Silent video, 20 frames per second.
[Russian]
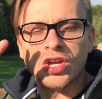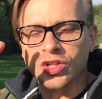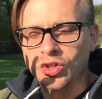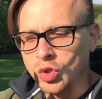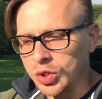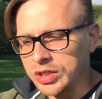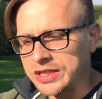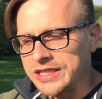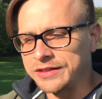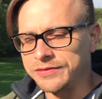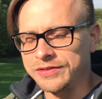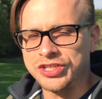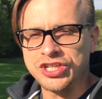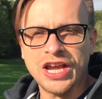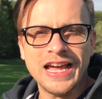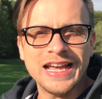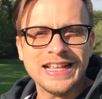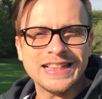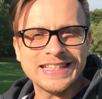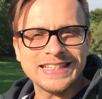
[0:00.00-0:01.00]
тот
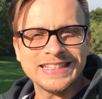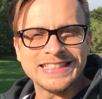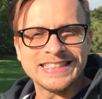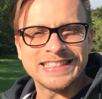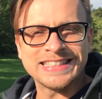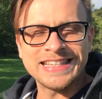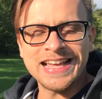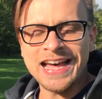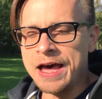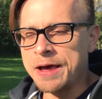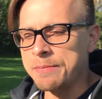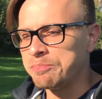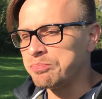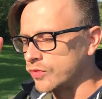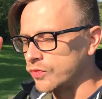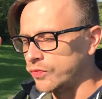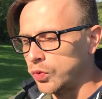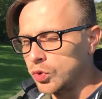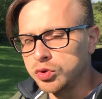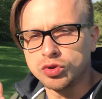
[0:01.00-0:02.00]
отвечает за
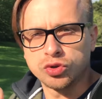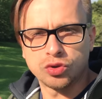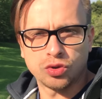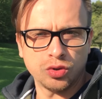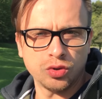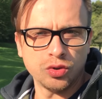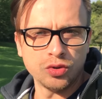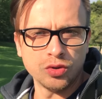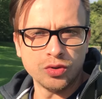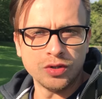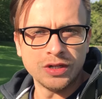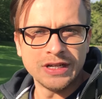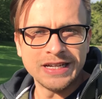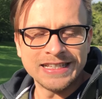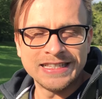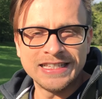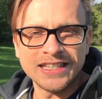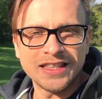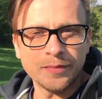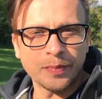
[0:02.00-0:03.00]
функцию
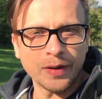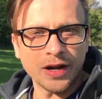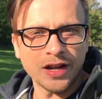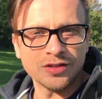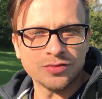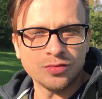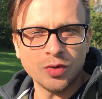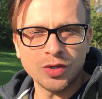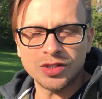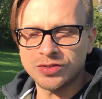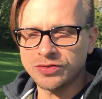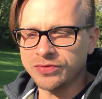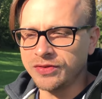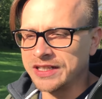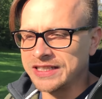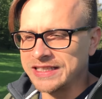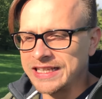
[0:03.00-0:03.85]
где-то производство,